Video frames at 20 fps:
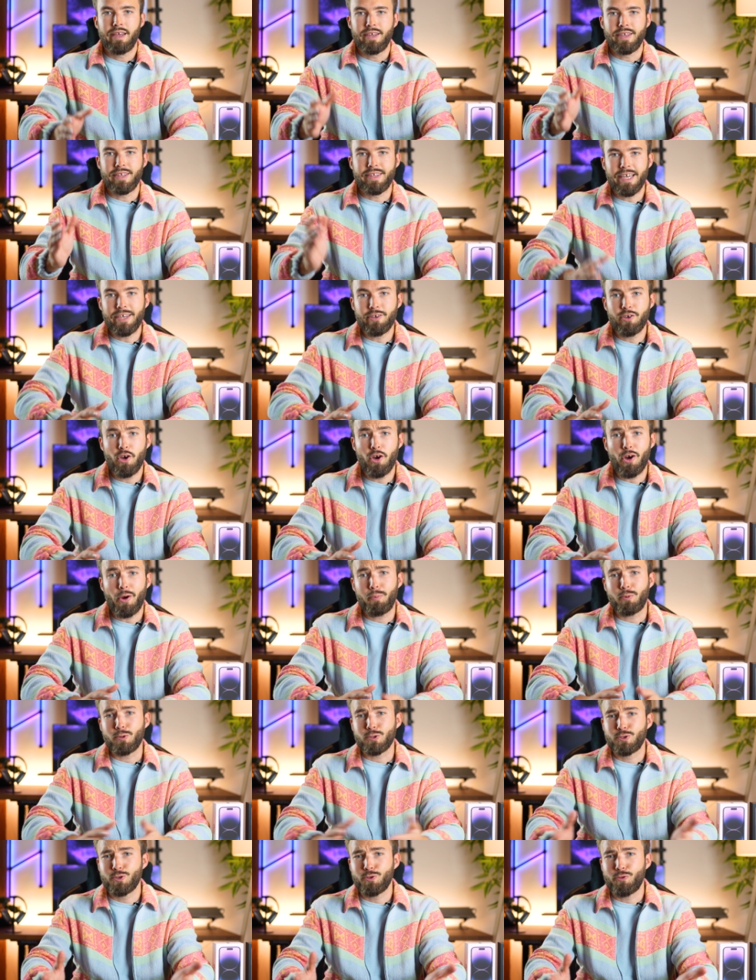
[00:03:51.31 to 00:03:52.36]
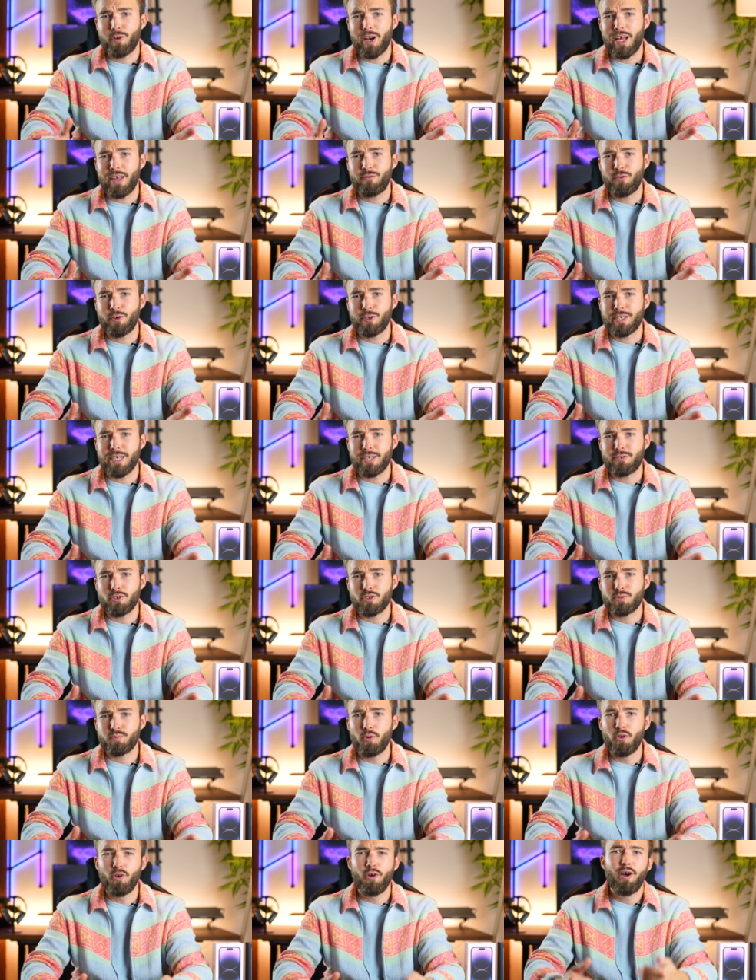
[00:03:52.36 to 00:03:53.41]
D'ailleurs, pour ceux qui ont l'iPhone
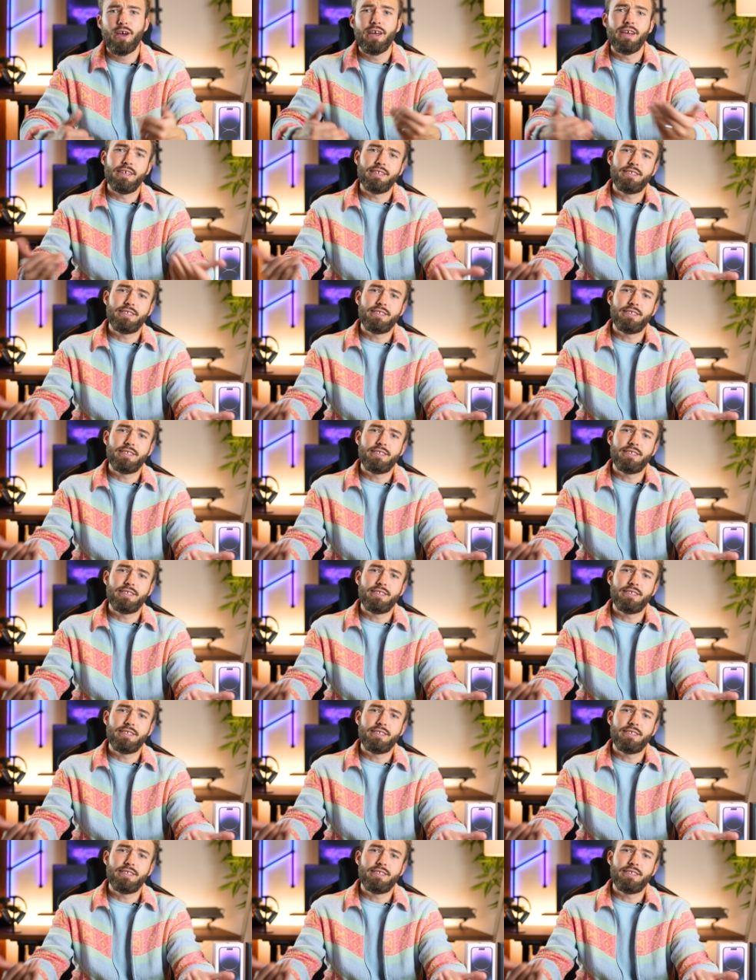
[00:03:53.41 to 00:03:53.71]
14 Pro,